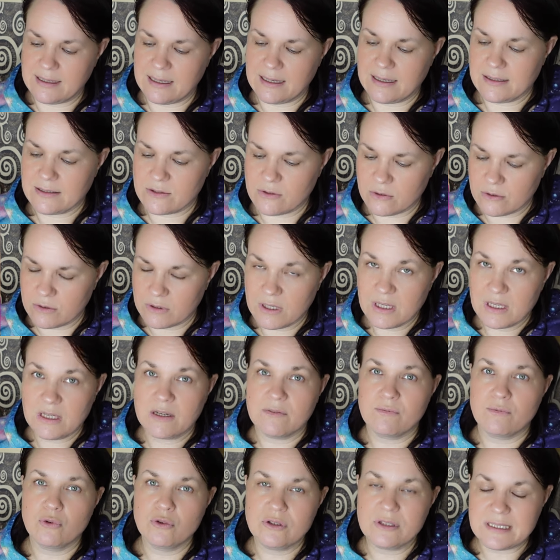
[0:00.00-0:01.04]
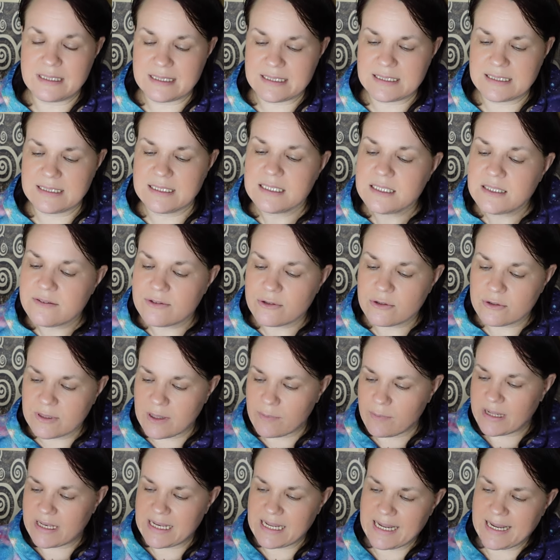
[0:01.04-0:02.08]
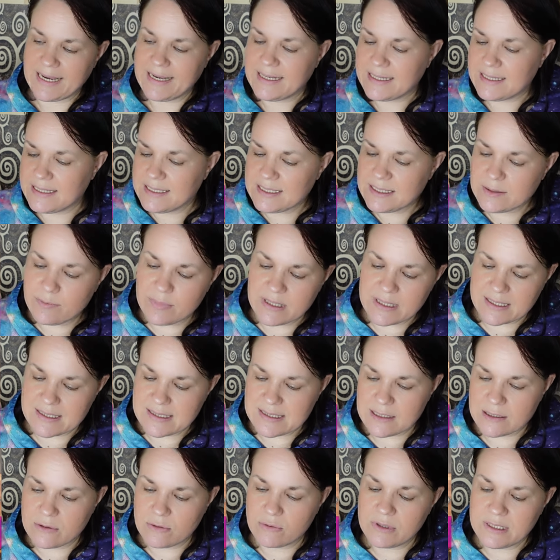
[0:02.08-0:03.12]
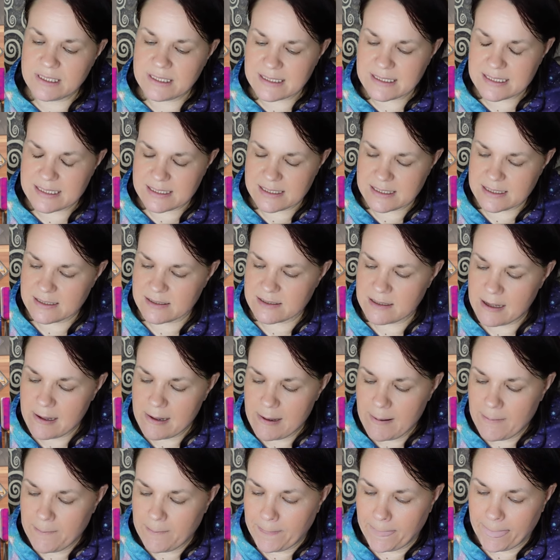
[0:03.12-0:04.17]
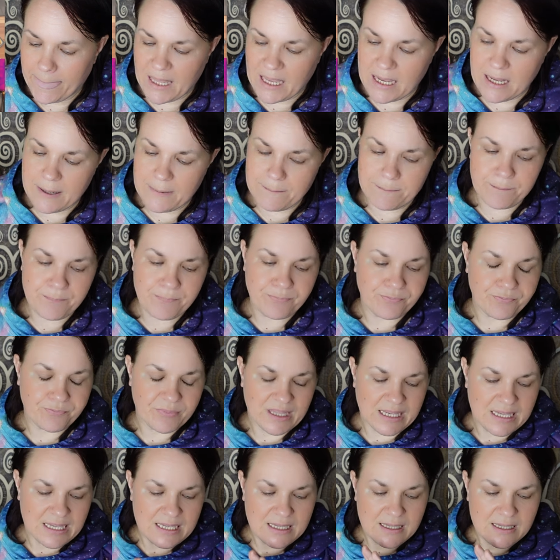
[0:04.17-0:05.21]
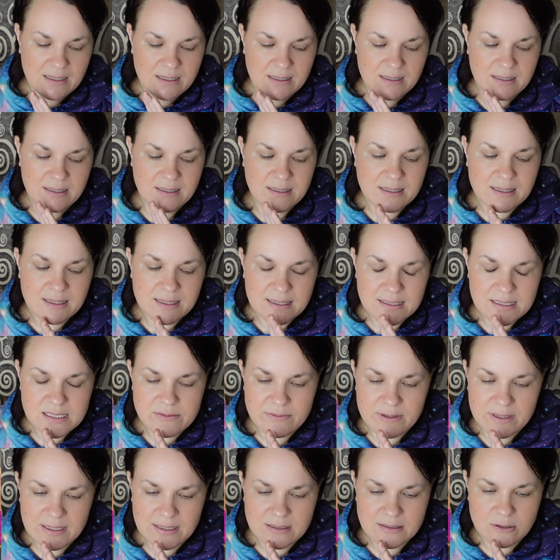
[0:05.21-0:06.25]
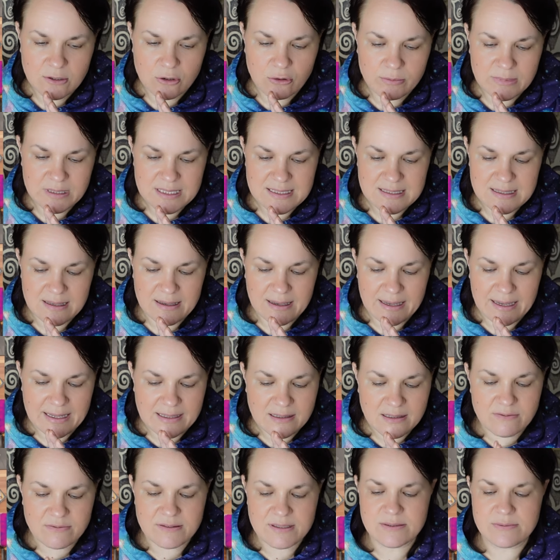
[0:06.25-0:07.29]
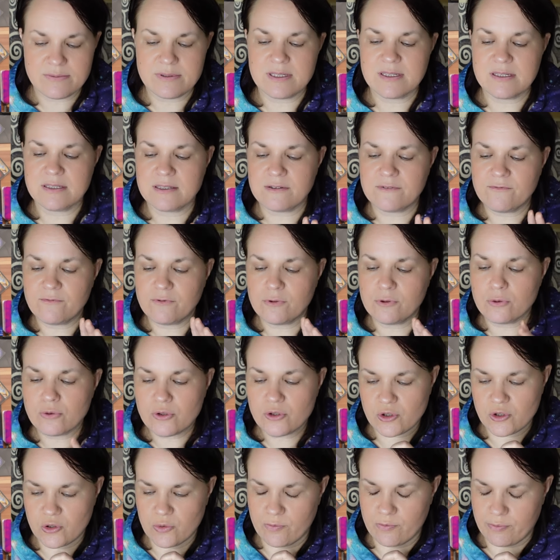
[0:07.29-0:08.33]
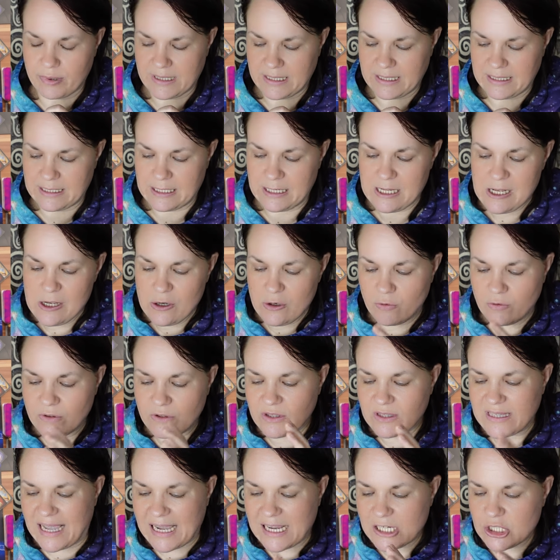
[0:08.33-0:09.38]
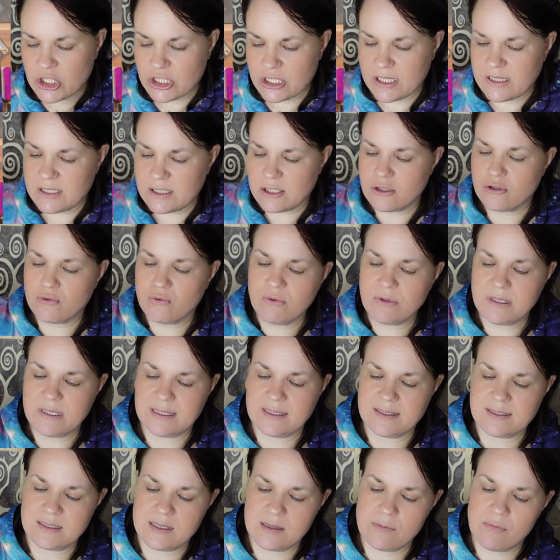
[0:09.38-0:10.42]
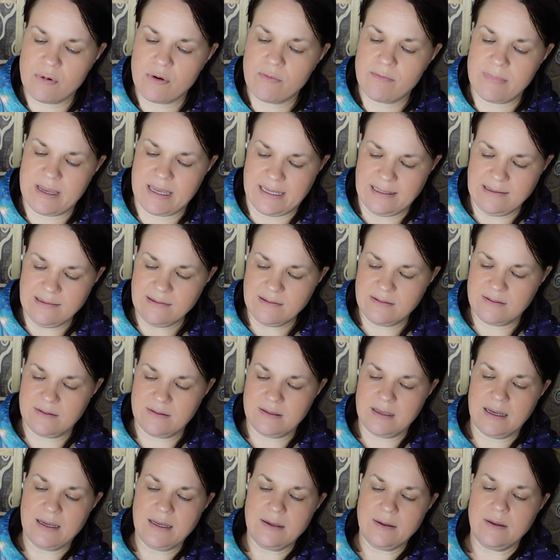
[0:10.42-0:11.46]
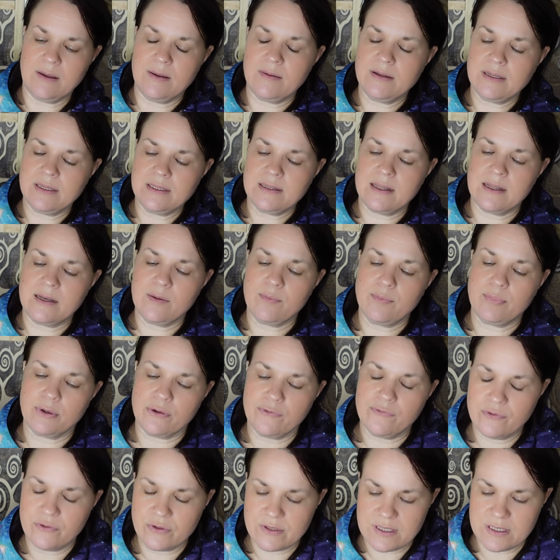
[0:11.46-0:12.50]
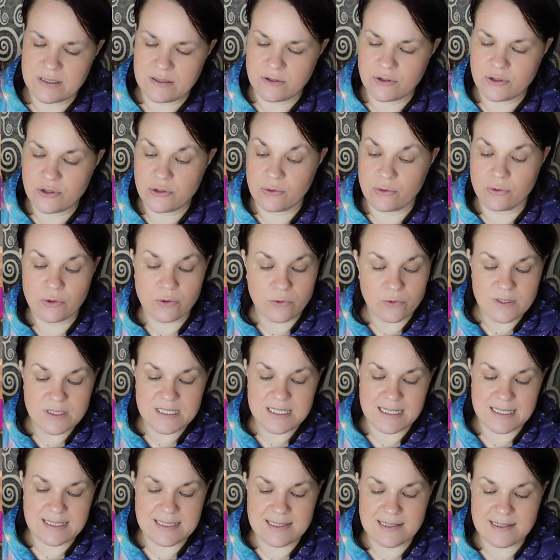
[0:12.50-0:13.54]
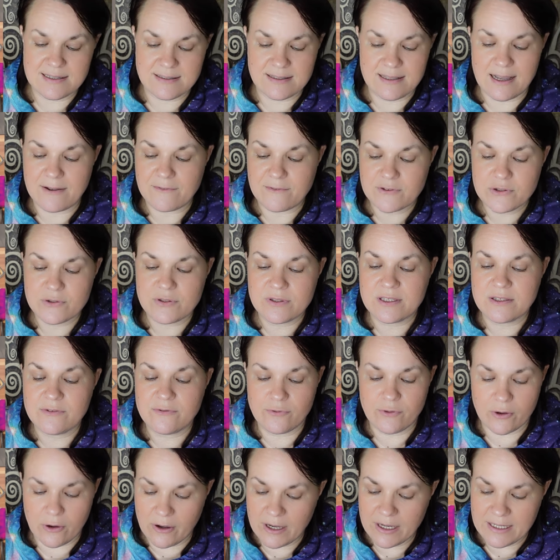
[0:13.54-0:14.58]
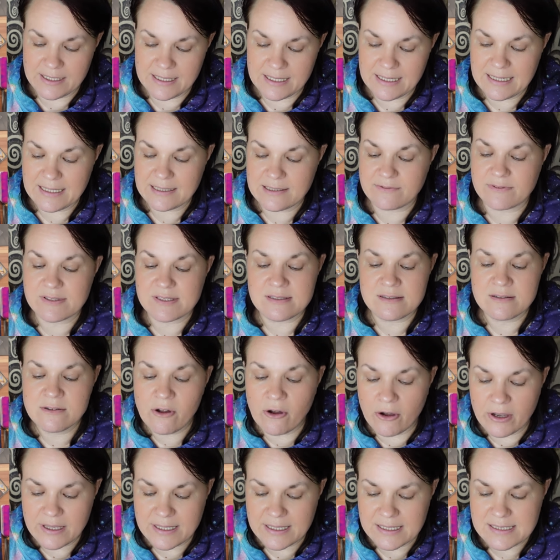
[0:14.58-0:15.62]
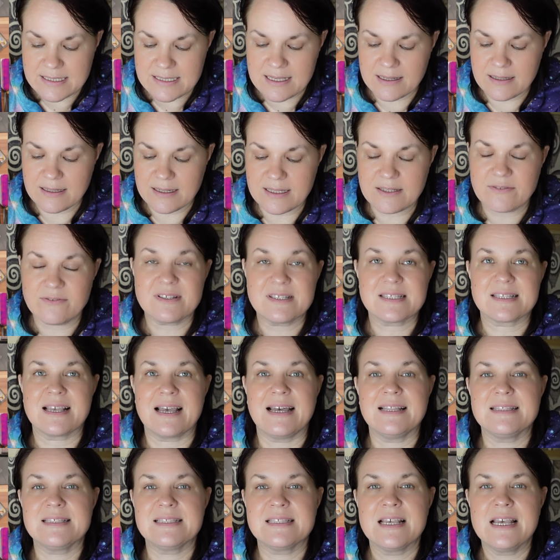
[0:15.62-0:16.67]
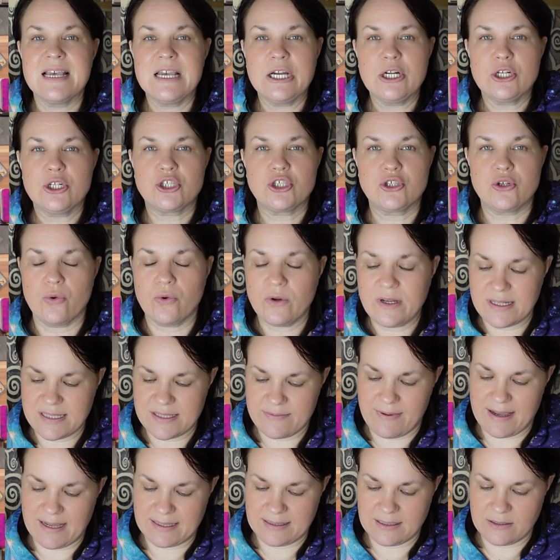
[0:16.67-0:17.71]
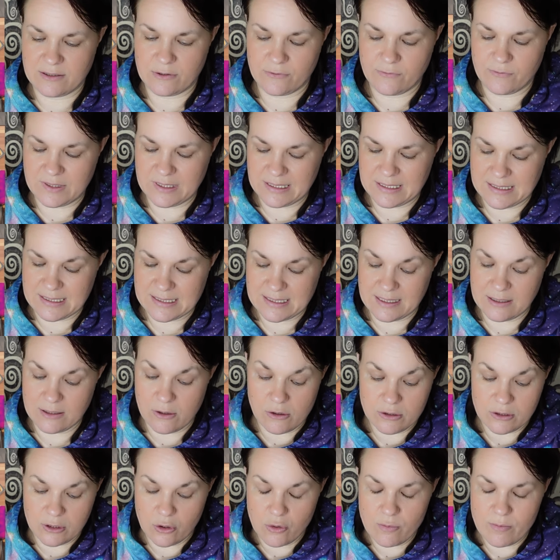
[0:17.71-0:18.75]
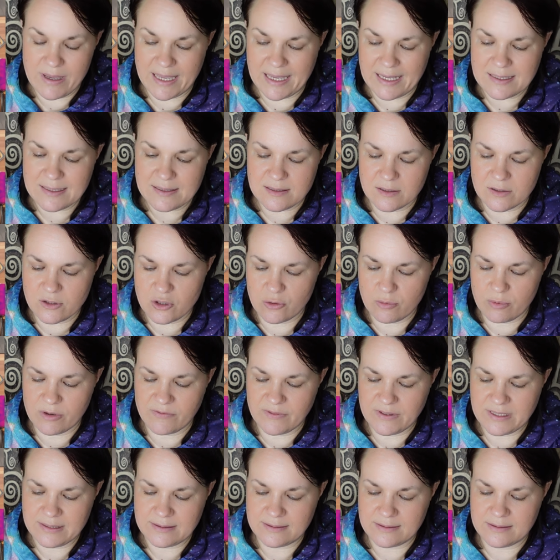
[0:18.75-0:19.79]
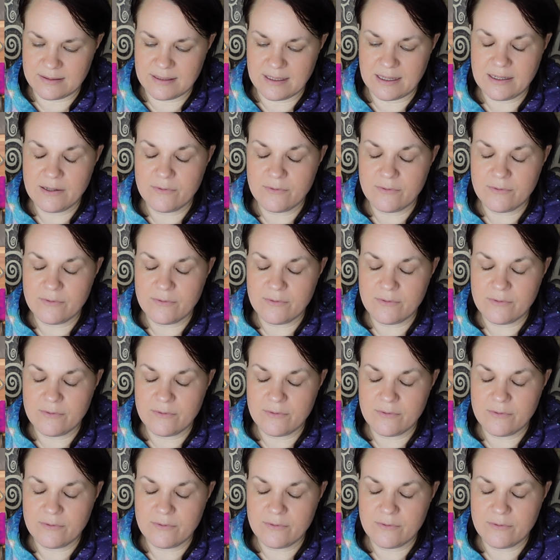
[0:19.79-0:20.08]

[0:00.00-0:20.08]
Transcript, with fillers: Ja, also wunder dich nicht, wenn du dann meine Hände nicht mehr gestikulieren siehst. Ähm, hier geht es wirklich darum, jetzt etwas wieder in den Fluss zu bringen. Und da stehst du jetzt im Moment ja, in, in einer Prüfungssituation. Grundsätzlich darfst du dich freuen. Ja? Etwas Neues, ein, etwas ganz Schönes wartet auf dich. Es geht auch darum, Ängste zu überwinden. Ja?